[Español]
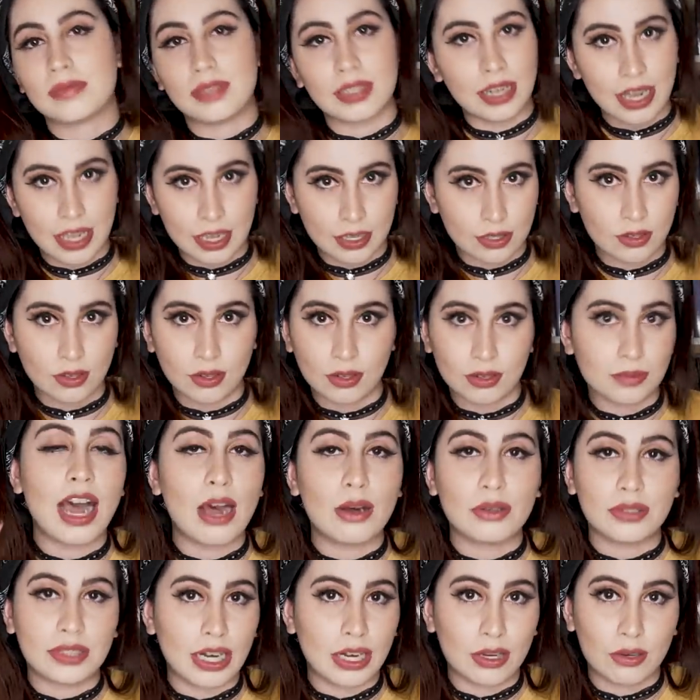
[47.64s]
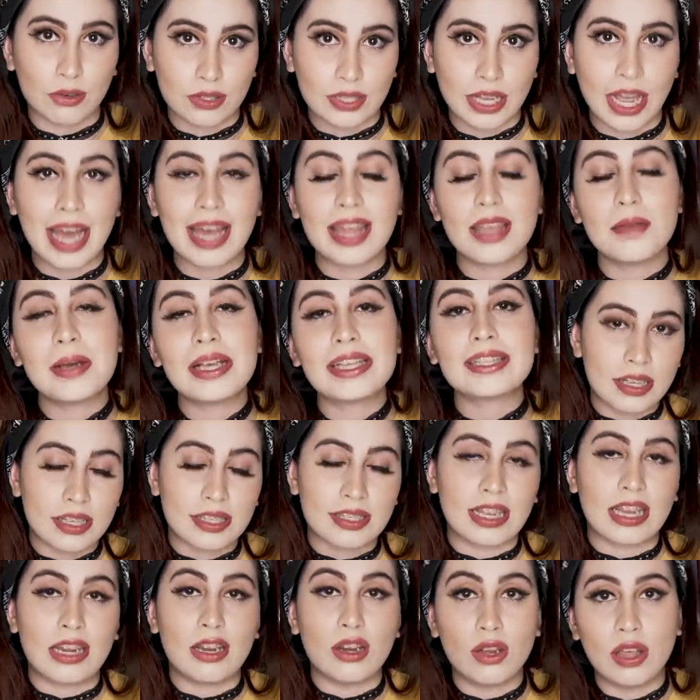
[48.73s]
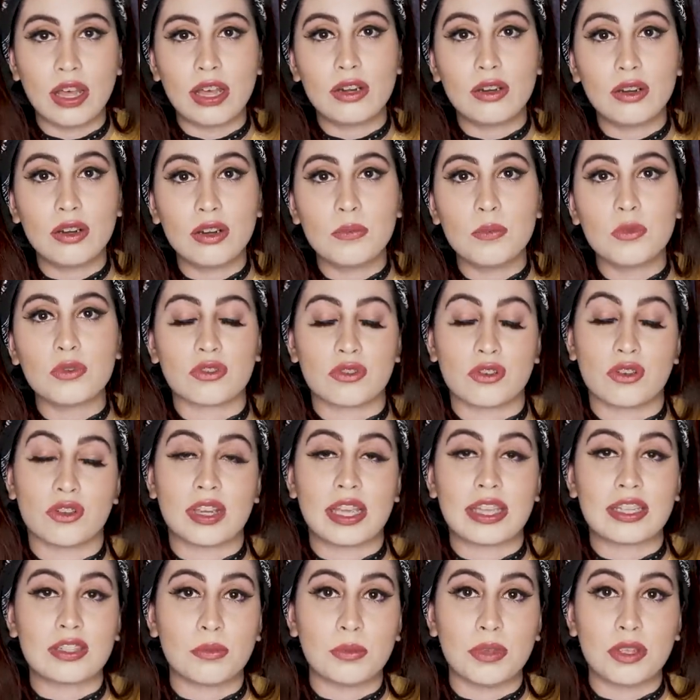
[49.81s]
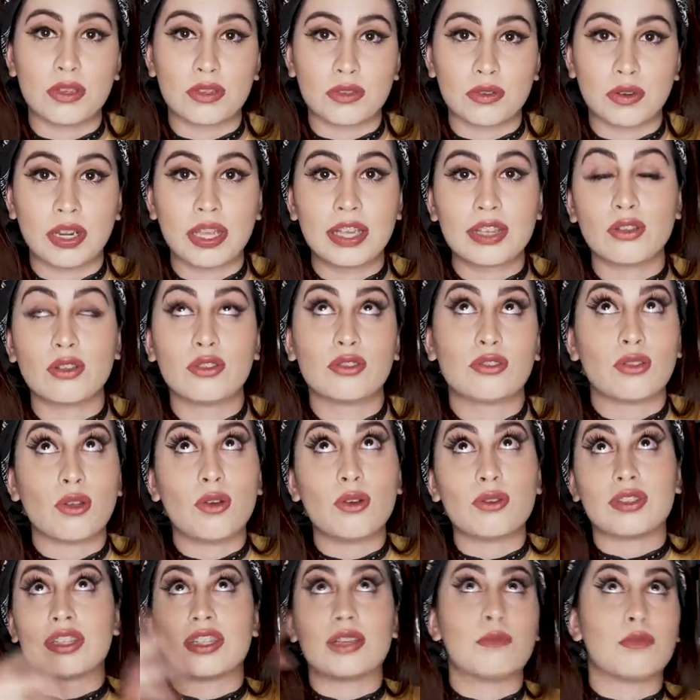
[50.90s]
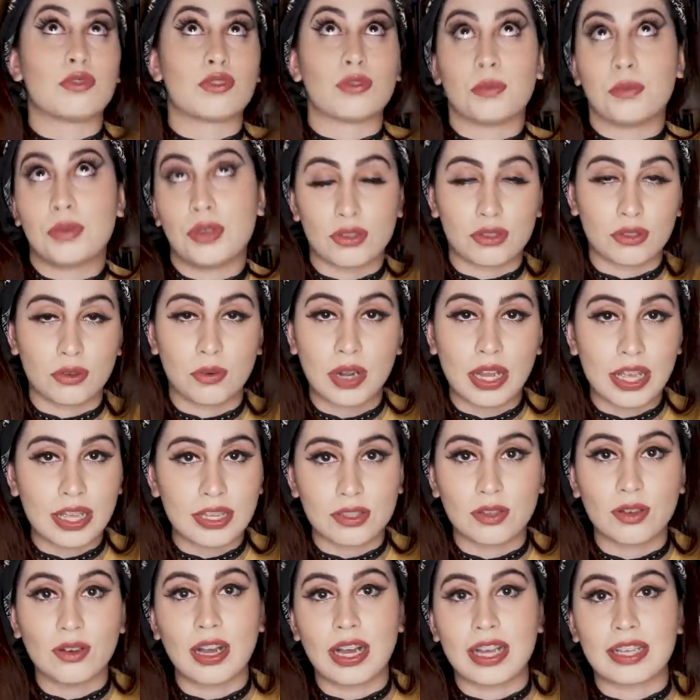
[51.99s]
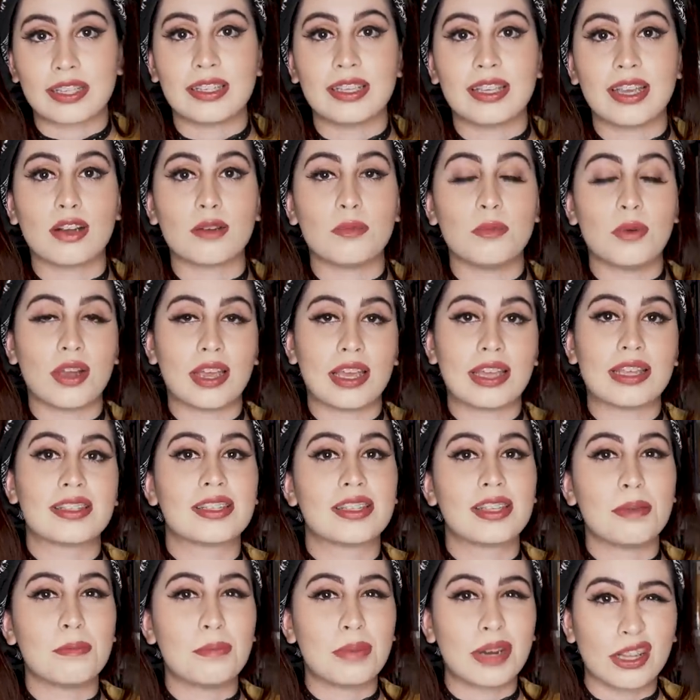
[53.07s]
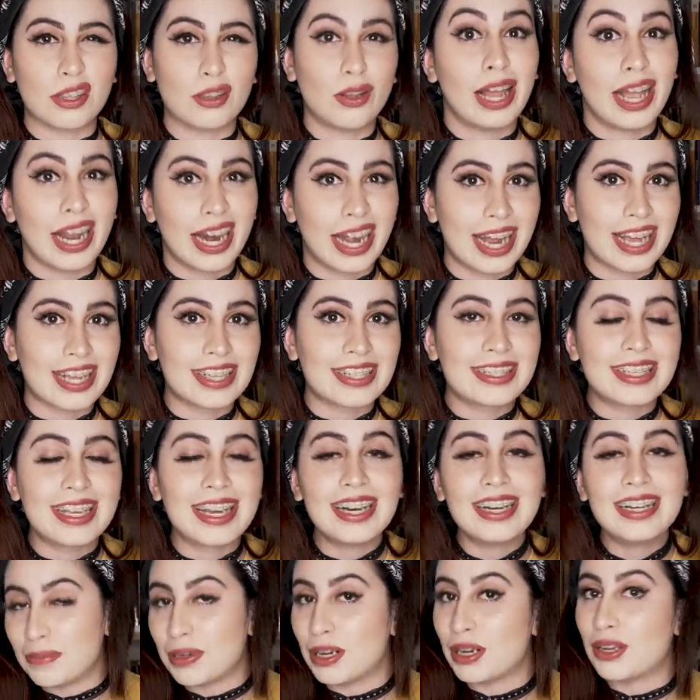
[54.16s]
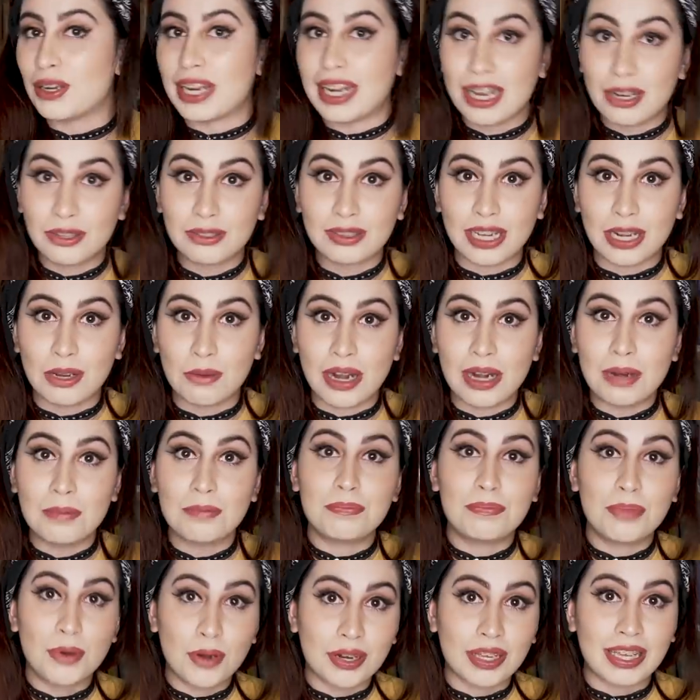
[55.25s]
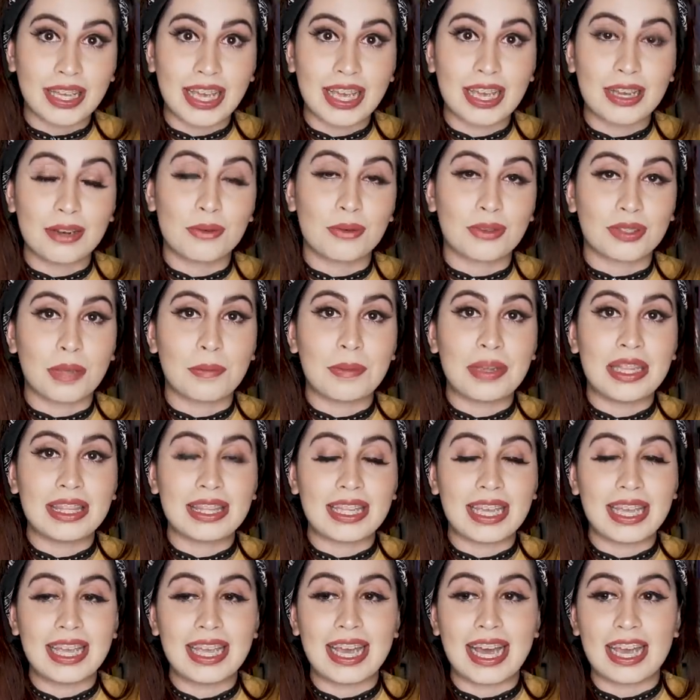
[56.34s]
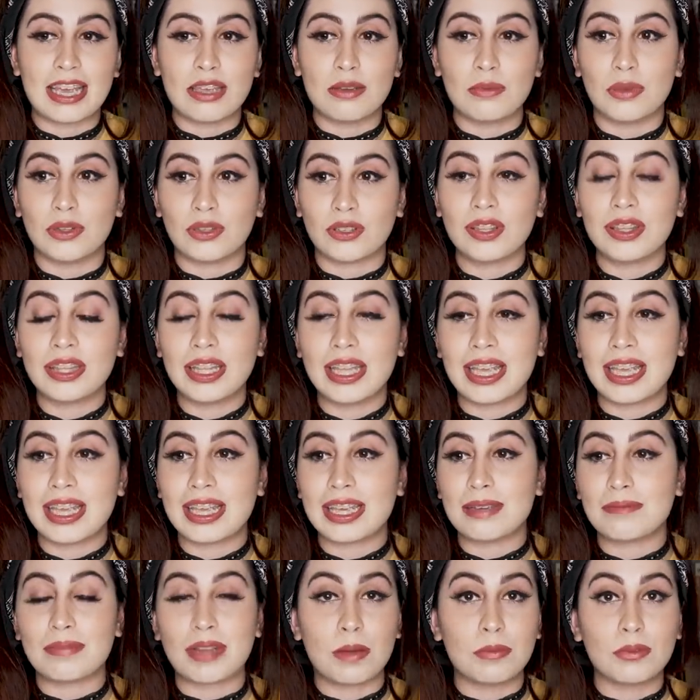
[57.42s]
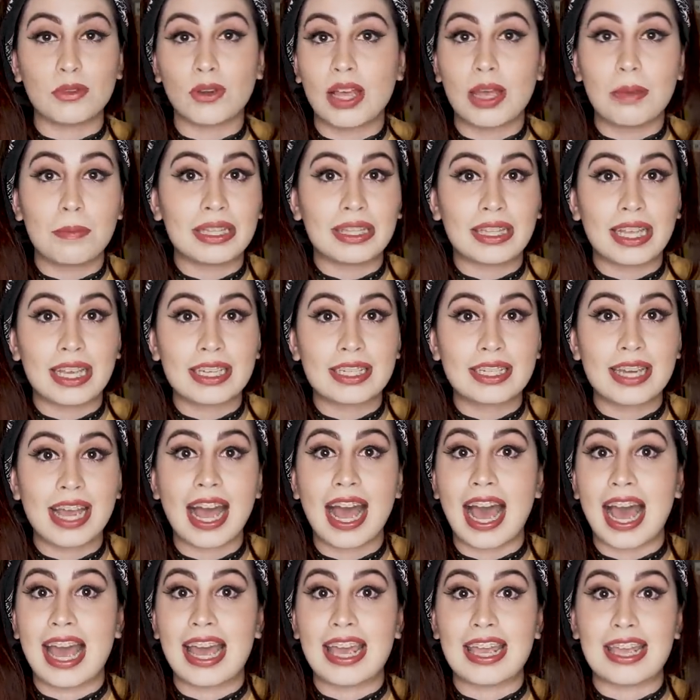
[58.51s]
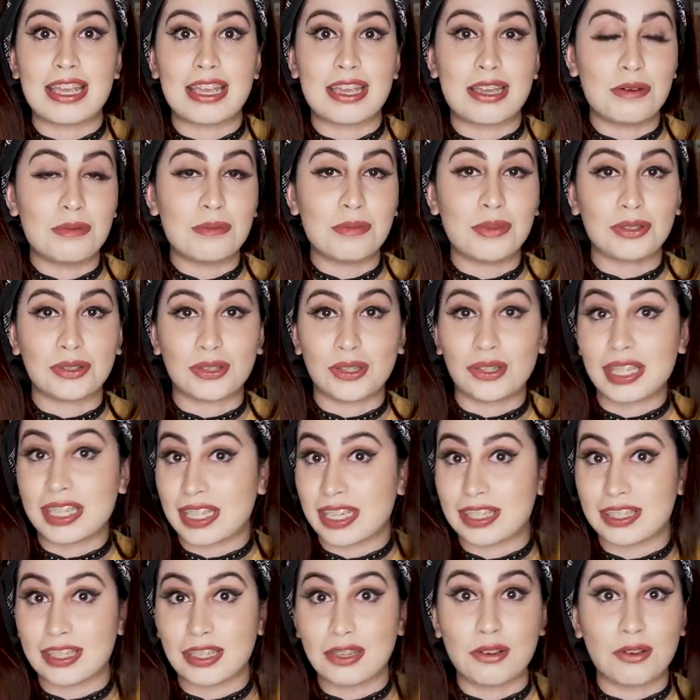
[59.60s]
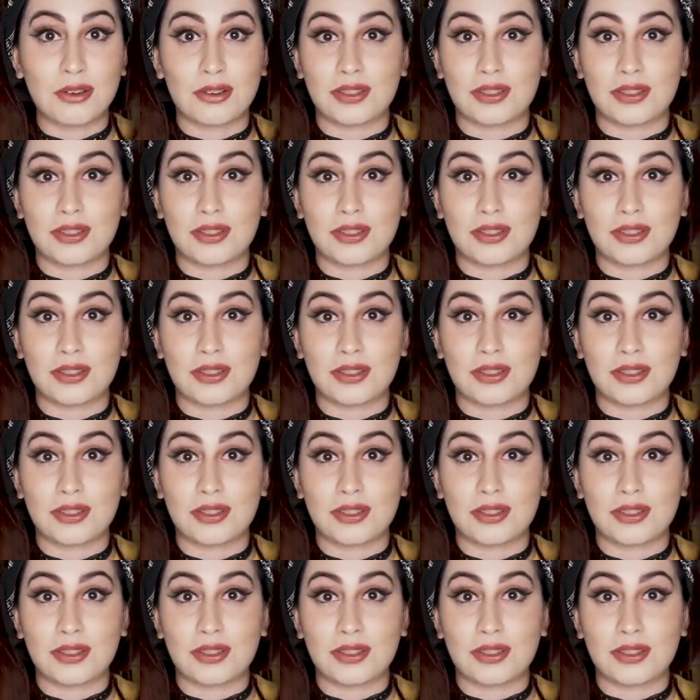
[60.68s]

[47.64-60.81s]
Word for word: listo, a otra cosa. Además, salió lo de Anonymous, yo ya hice un video sobre eso, todos hicimos un video sobre eso, así que es como que se perdió la gracia, pero lo quería contar igual porque justamente hay un montón de capturas de pantalla, hay un montón de salseo,